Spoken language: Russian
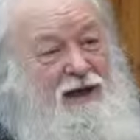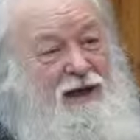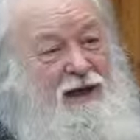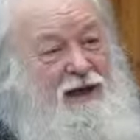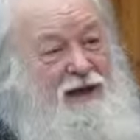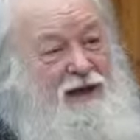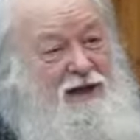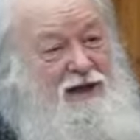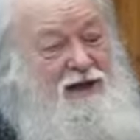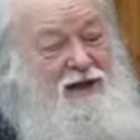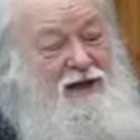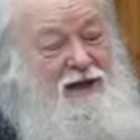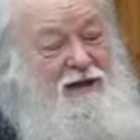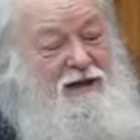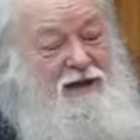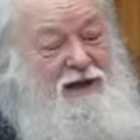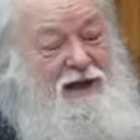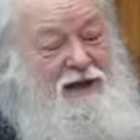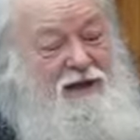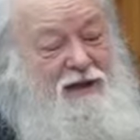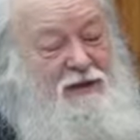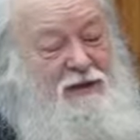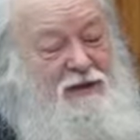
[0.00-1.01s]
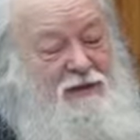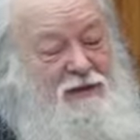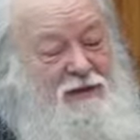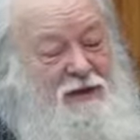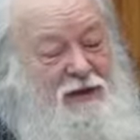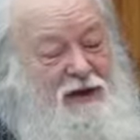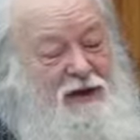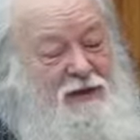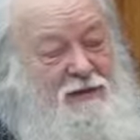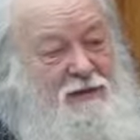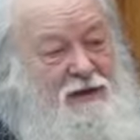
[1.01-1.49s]
Один человек э,
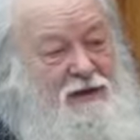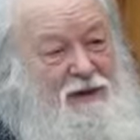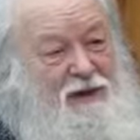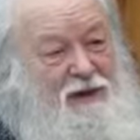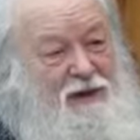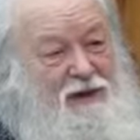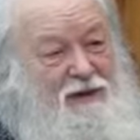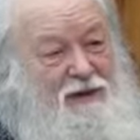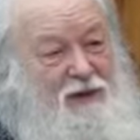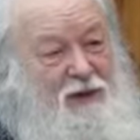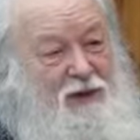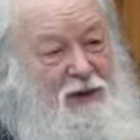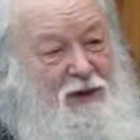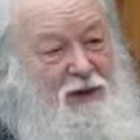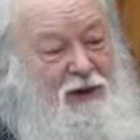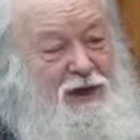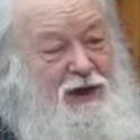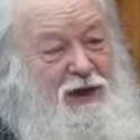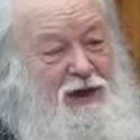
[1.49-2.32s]
приводил своего друга,